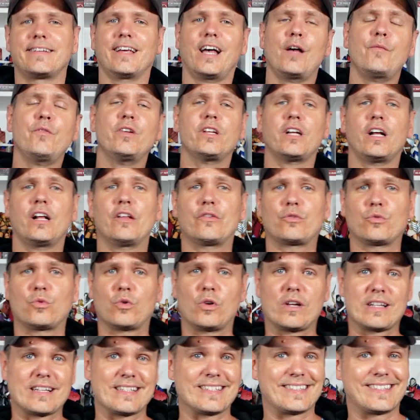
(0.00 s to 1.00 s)
Damit
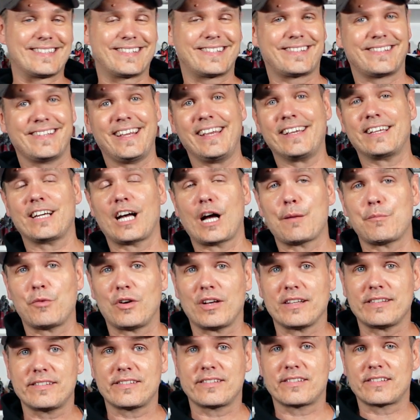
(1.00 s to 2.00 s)
also Snake
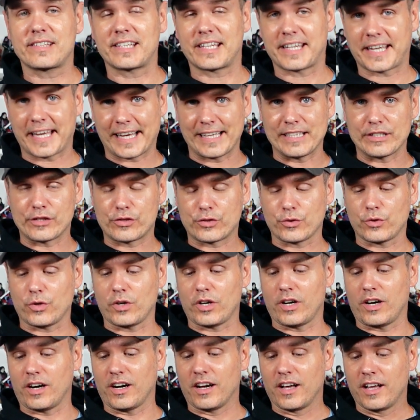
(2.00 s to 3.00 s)
Armor
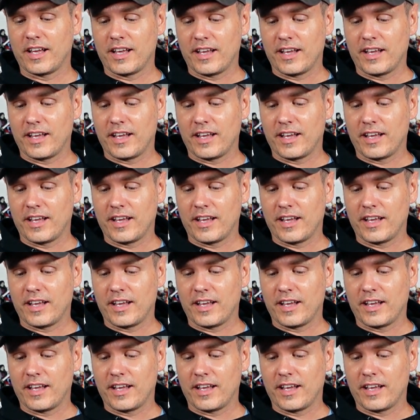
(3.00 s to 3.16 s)
Skeletor.